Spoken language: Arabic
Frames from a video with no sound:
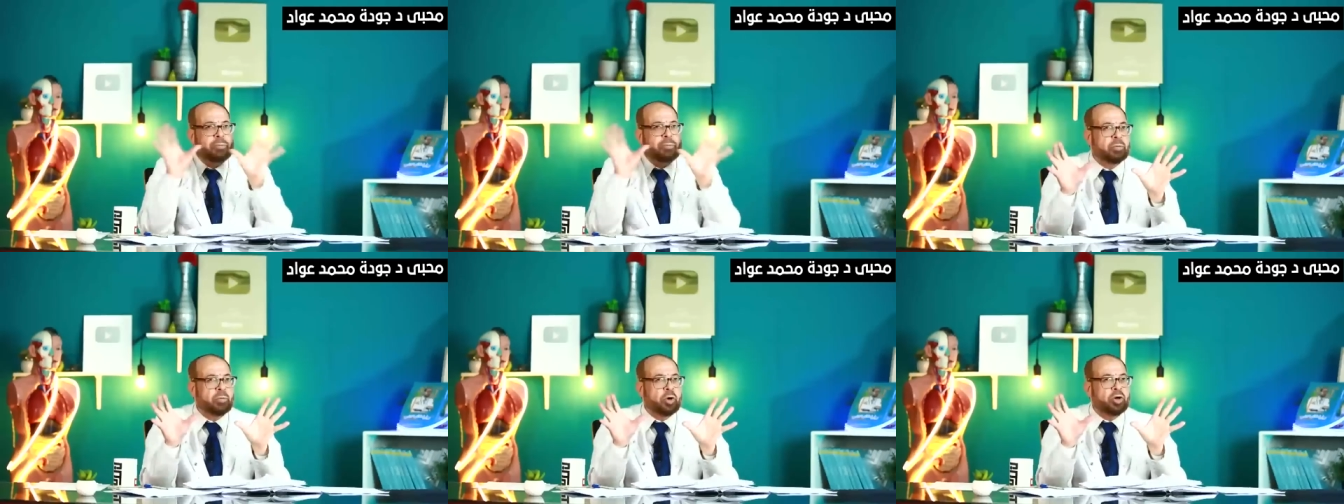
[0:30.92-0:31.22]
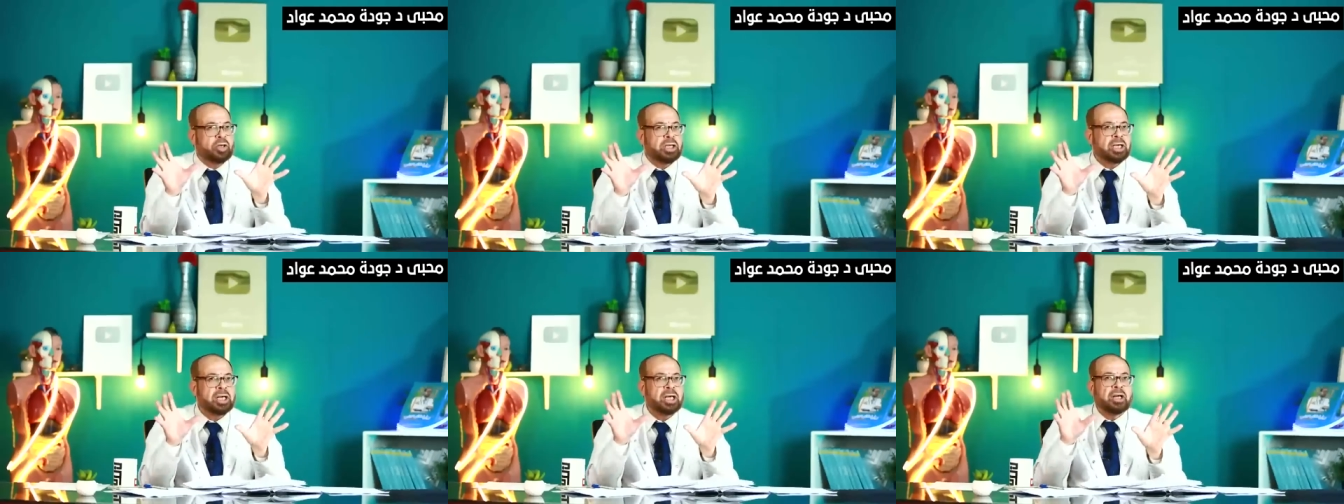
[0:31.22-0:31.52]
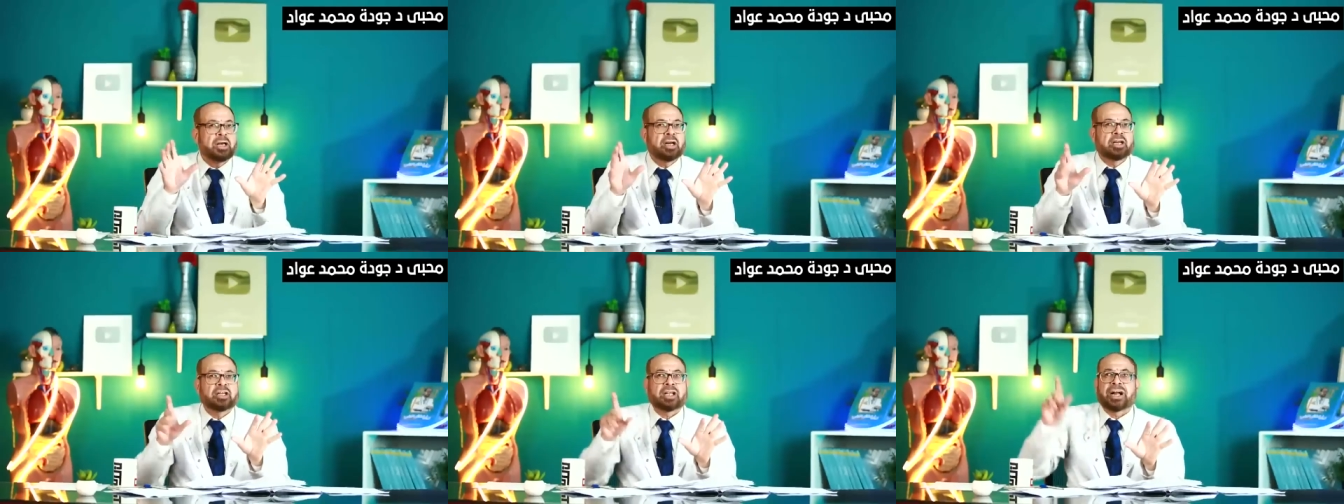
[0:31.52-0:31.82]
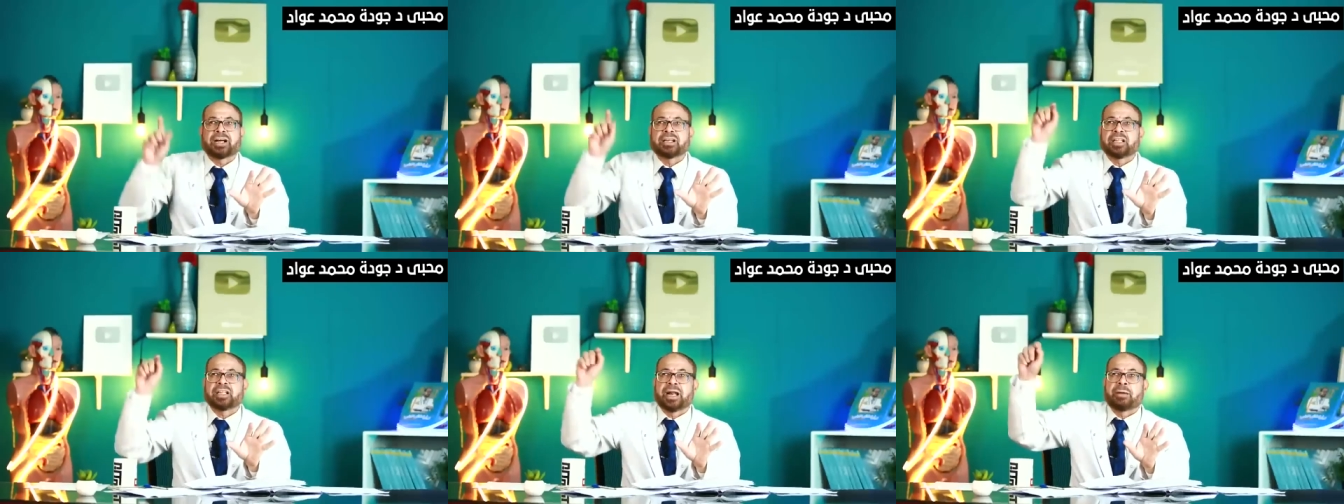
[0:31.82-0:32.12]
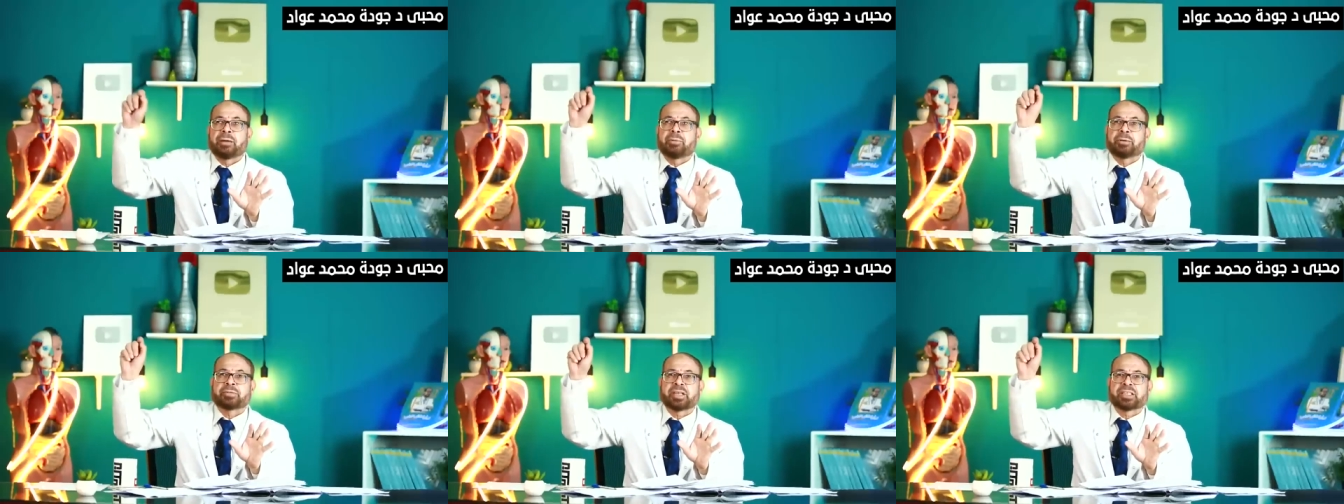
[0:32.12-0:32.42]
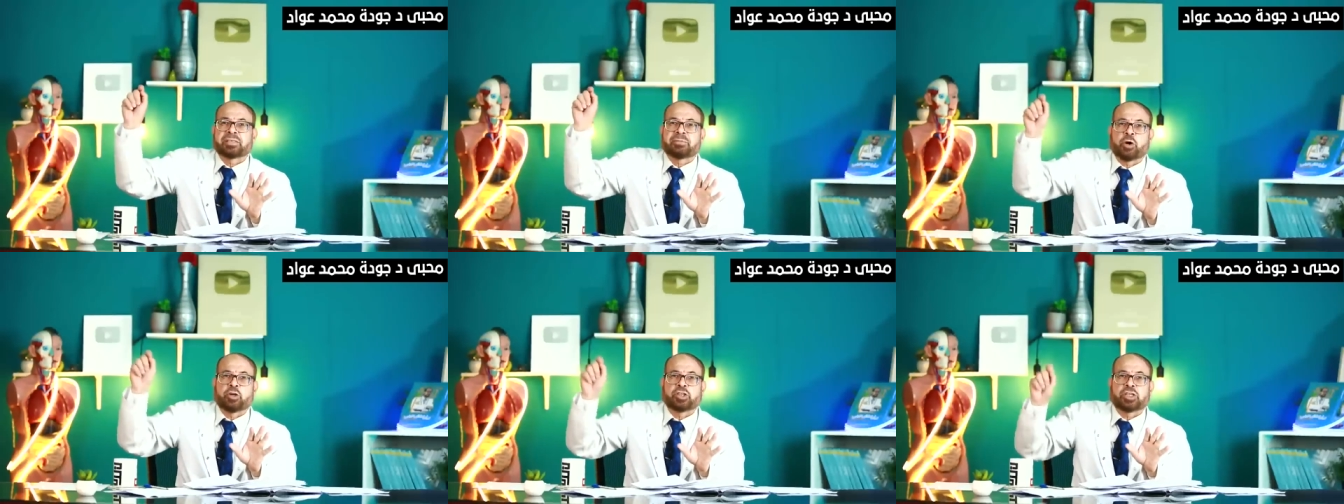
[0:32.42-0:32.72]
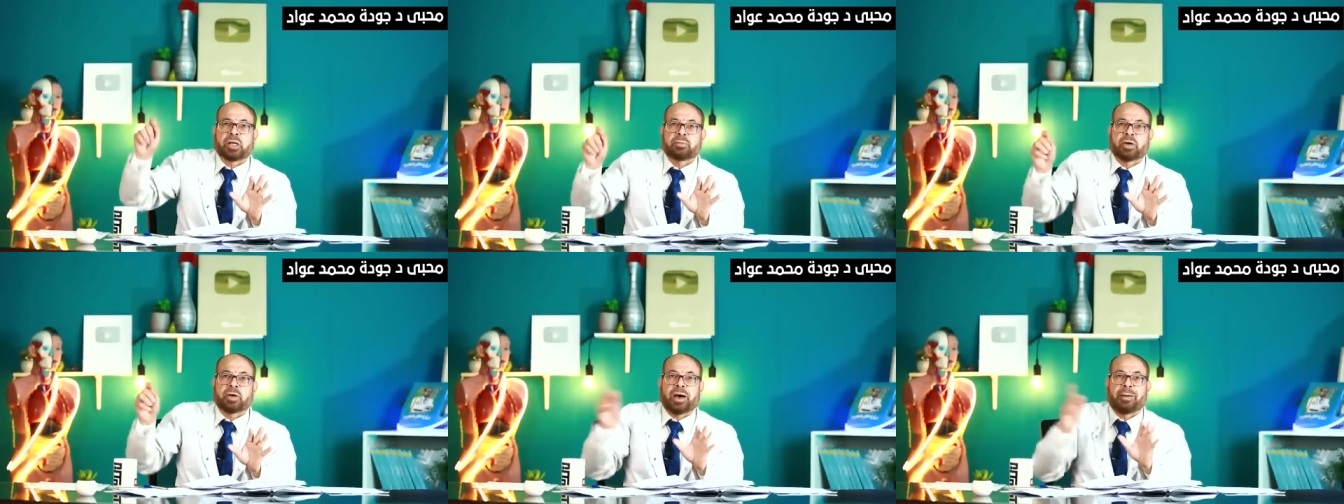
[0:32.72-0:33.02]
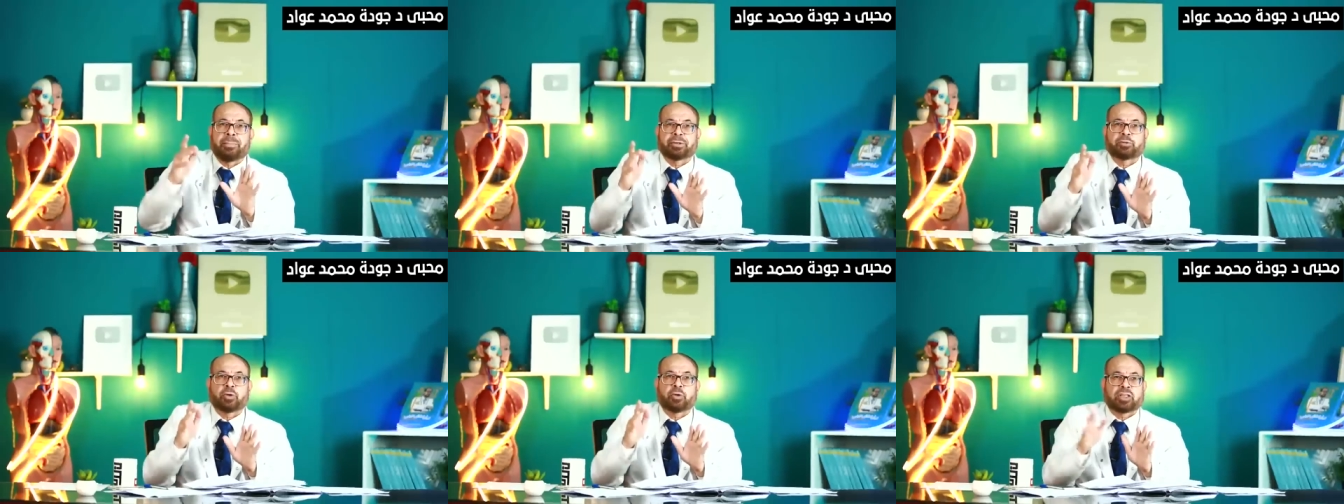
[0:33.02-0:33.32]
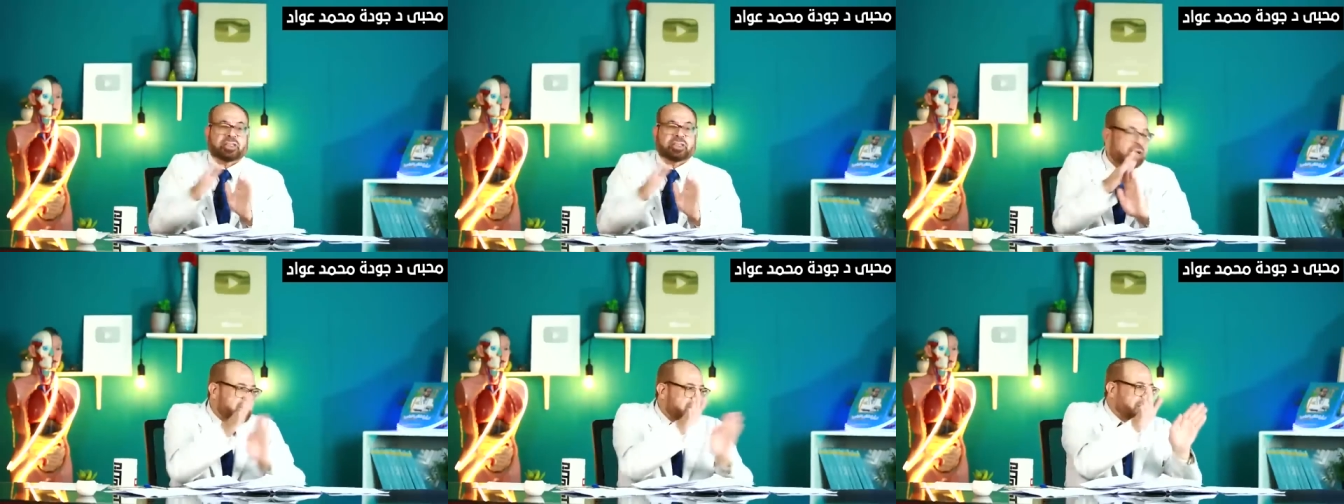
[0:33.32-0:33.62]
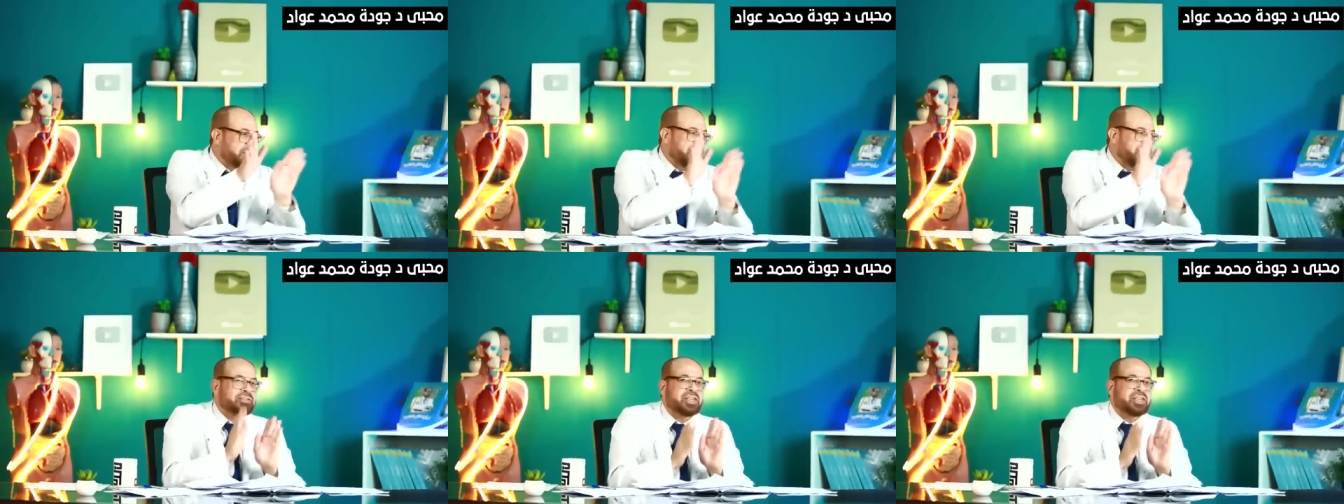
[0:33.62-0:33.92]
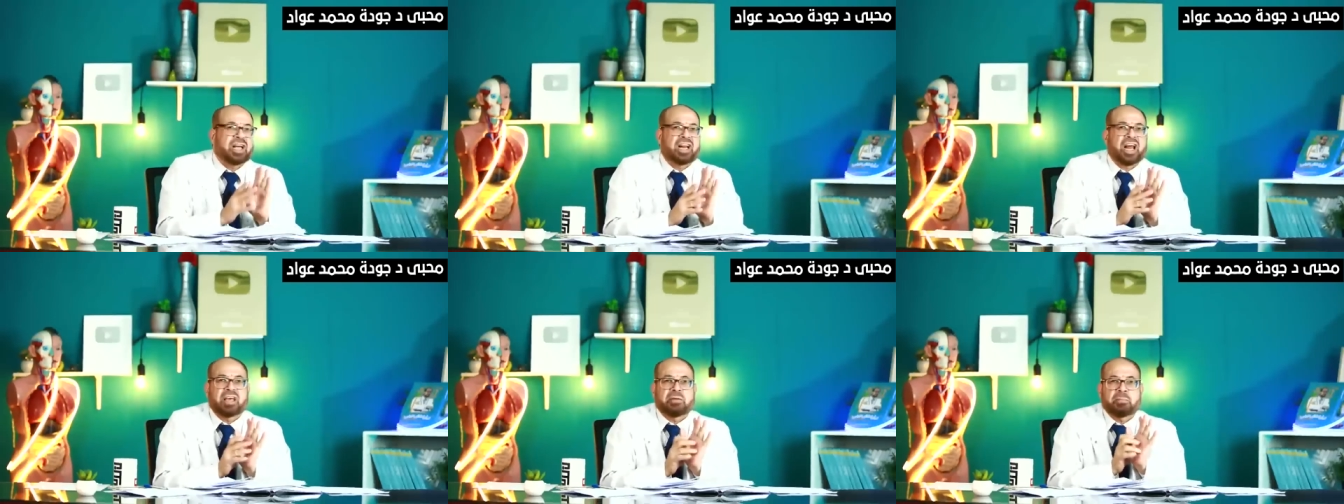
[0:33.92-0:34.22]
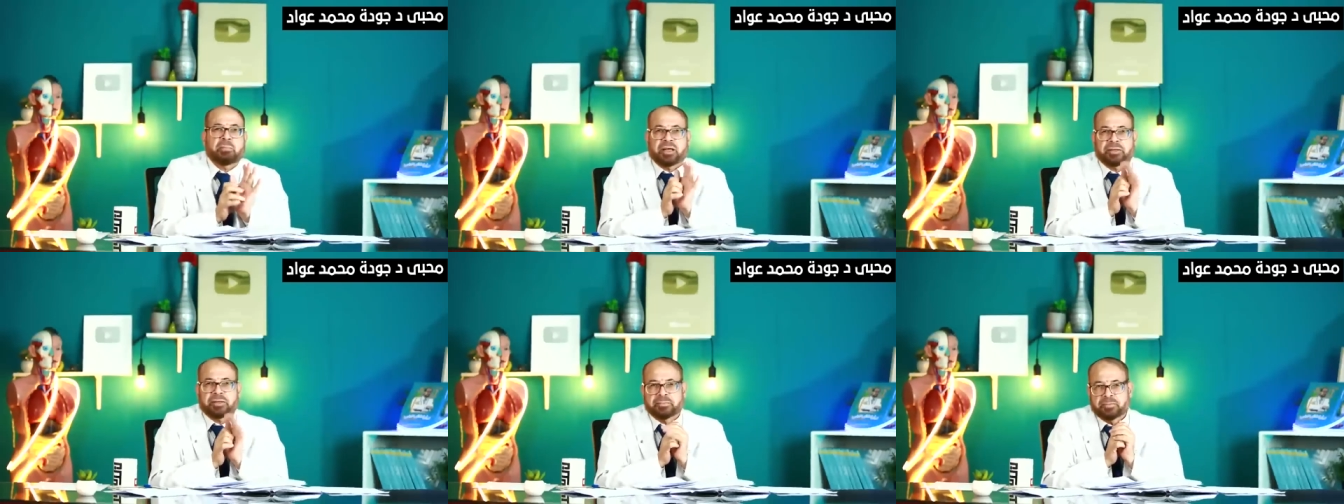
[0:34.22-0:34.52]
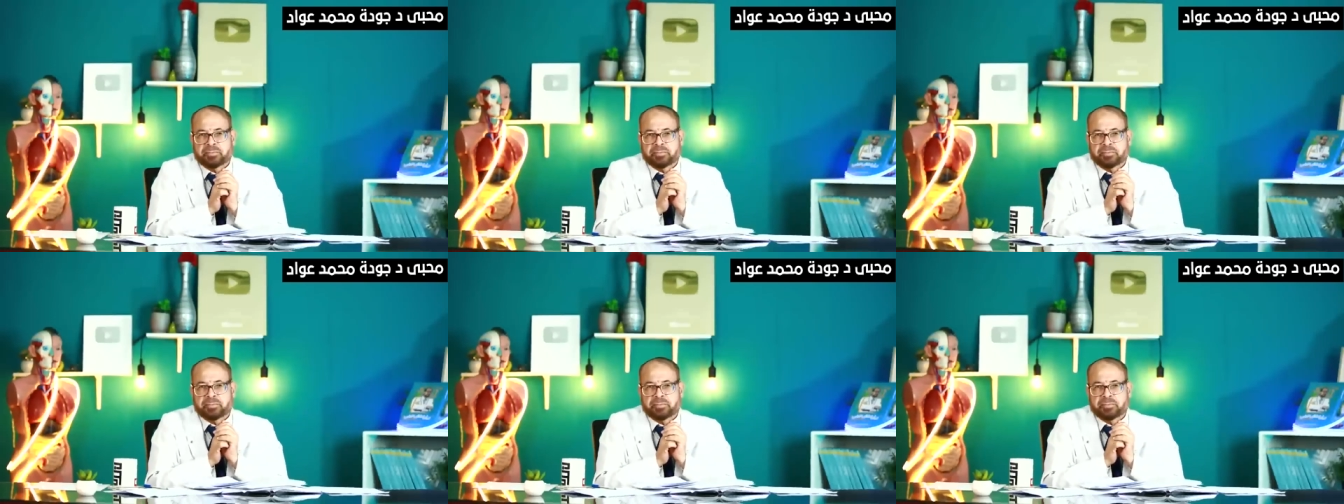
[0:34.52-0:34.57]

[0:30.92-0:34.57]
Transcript: هرموني لدرجة إنها لما بتسمع جوزها بيخبط ولا طالع تعمل نفسها نايمة